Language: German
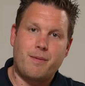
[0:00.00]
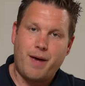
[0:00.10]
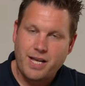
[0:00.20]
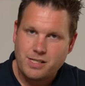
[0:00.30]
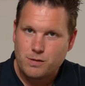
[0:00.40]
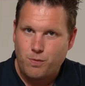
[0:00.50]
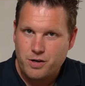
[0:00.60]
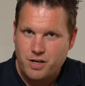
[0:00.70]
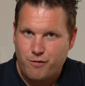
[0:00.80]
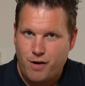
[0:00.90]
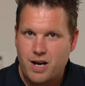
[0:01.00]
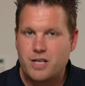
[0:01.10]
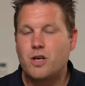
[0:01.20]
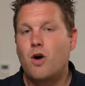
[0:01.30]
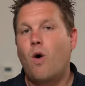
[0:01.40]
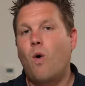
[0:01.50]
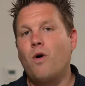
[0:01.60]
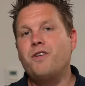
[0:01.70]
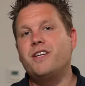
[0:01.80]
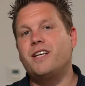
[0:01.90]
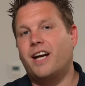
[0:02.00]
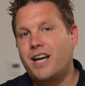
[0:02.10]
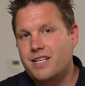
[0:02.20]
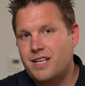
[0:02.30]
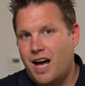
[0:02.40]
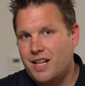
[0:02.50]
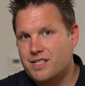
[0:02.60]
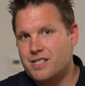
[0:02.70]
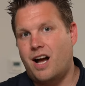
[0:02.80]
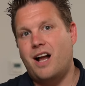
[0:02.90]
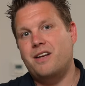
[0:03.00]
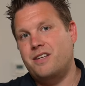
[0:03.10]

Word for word: dem Access Point der Fall ist und die Geräteanzahl,